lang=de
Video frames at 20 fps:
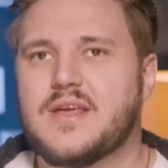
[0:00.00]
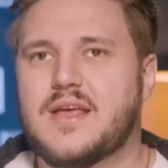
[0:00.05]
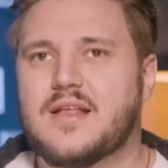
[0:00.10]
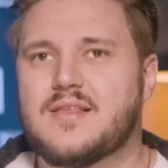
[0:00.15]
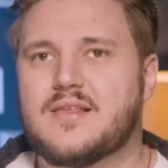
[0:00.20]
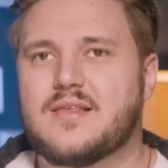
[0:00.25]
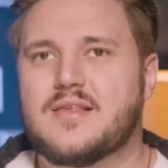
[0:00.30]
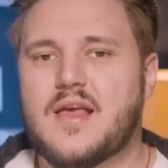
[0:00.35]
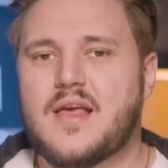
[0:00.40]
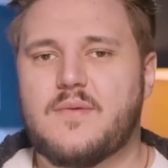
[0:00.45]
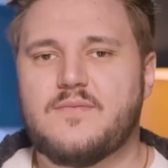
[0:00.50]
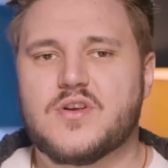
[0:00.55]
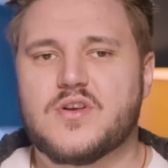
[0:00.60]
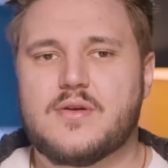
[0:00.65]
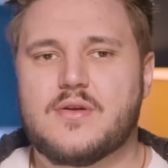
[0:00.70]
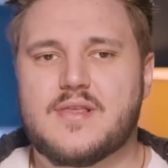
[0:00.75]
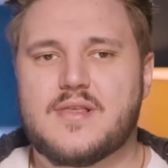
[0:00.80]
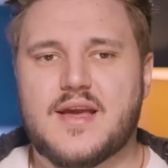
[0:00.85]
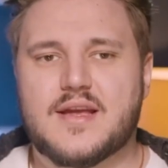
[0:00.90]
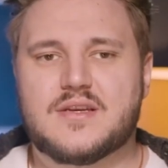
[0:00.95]
jetzt haben wir
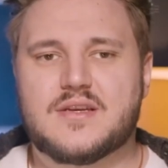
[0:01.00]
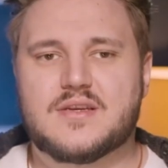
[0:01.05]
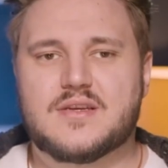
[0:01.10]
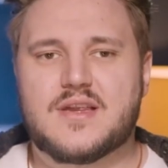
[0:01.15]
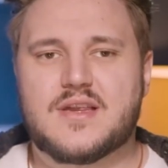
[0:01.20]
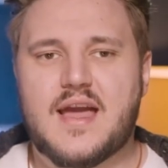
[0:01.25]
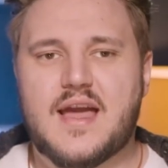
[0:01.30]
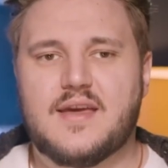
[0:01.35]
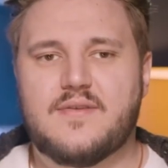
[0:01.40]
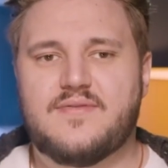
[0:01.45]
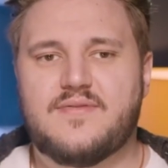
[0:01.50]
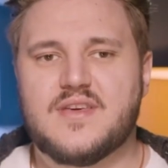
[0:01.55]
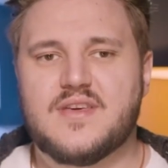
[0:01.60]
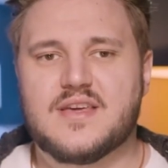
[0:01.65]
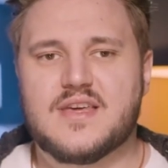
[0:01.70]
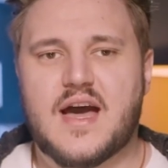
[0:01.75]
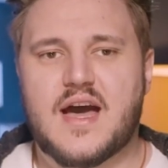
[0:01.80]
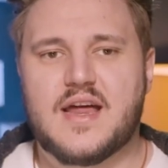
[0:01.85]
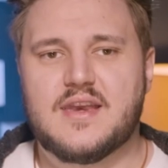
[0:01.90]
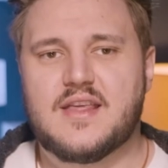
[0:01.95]
schon seit drei, vier
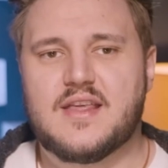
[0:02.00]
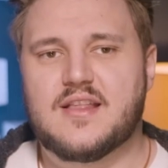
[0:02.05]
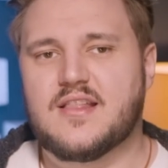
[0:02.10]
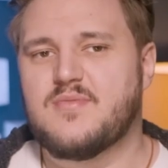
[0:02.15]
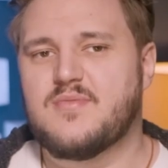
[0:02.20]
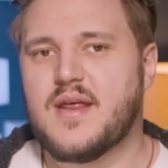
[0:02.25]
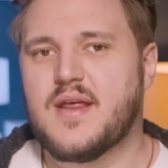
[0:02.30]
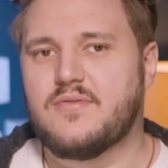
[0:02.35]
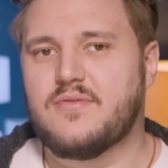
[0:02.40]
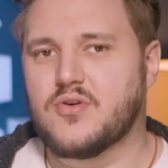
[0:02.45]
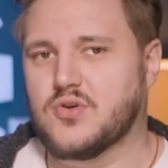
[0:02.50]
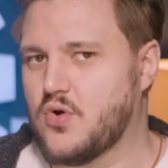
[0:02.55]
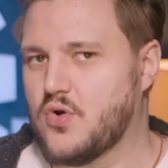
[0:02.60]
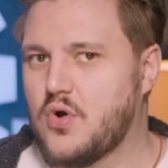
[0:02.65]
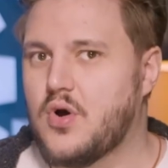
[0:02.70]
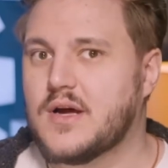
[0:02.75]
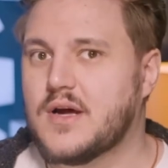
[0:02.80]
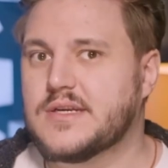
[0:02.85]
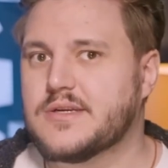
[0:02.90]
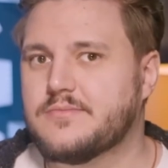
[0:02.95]
Jahren nichts mehr davon
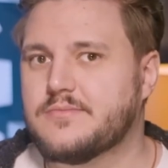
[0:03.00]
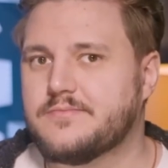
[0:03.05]
gehört.